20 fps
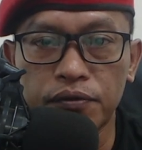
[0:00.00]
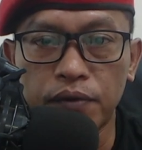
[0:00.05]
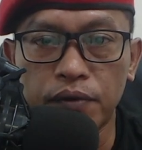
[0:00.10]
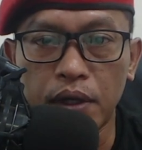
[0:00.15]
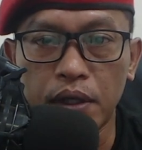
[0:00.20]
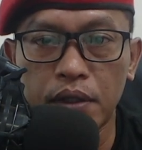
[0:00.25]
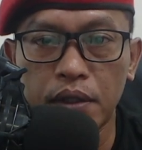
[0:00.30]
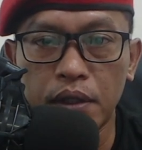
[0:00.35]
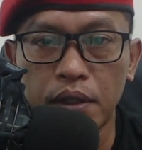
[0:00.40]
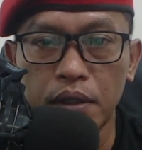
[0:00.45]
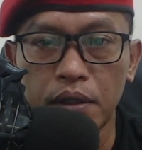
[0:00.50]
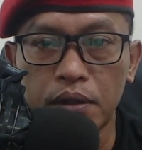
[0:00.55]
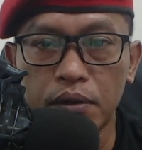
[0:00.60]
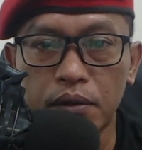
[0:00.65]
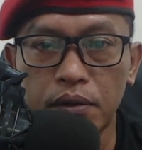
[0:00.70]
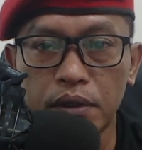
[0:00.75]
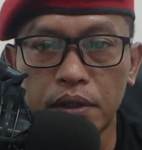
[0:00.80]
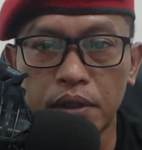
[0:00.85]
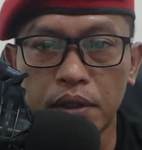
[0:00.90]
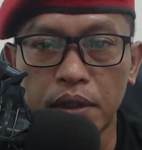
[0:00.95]
Fakiri
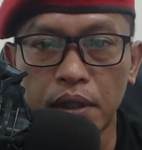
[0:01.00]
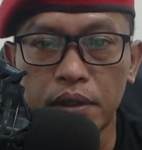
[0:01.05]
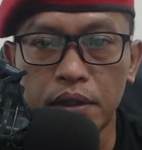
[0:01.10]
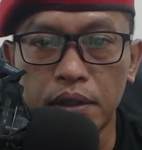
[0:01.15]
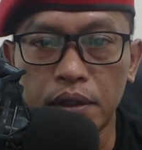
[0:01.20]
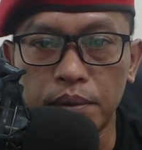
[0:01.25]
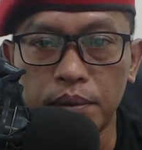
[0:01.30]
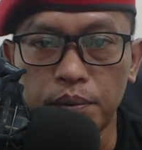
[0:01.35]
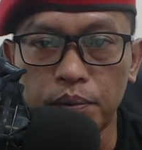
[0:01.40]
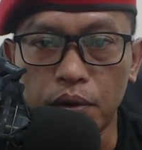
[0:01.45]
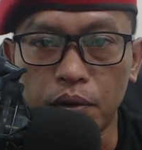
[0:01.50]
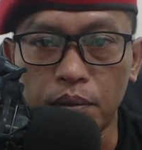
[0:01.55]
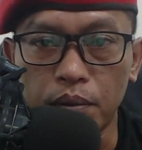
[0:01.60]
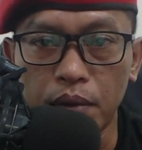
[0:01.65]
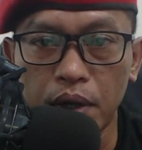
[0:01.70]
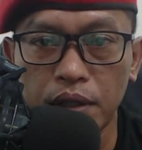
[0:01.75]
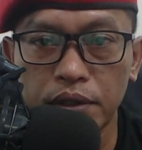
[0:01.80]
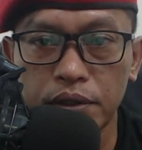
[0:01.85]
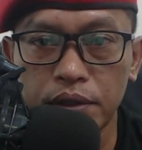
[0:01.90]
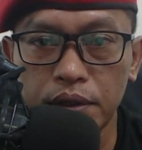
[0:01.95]
ketika
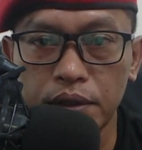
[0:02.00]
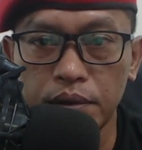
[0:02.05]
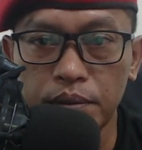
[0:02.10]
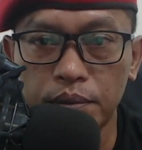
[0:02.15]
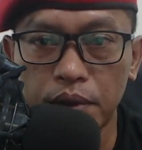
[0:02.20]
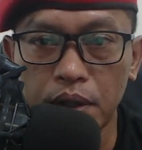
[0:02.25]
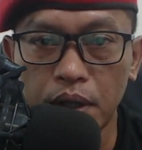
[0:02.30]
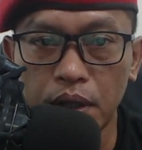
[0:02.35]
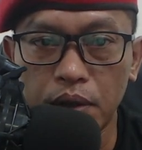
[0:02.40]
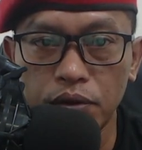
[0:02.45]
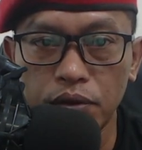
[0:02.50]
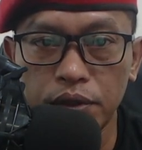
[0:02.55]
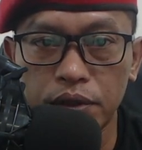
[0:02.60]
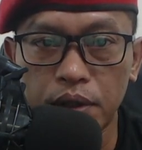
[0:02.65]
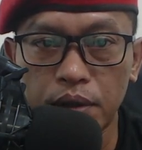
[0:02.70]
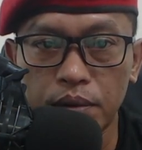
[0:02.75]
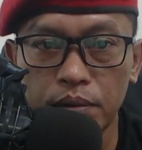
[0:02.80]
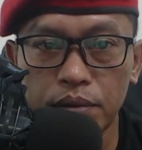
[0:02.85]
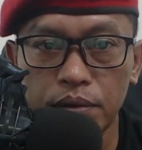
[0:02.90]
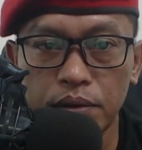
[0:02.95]
diinformasi melalui
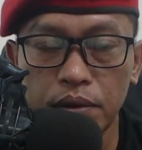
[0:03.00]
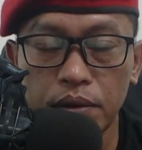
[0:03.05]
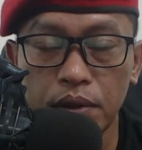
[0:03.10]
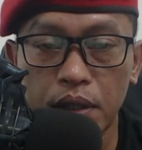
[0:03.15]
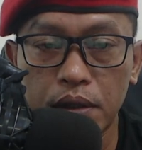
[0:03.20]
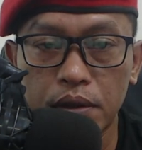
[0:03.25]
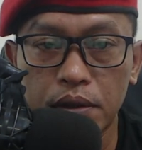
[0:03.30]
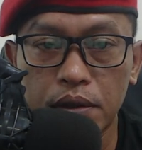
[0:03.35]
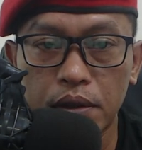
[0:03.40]
sambungan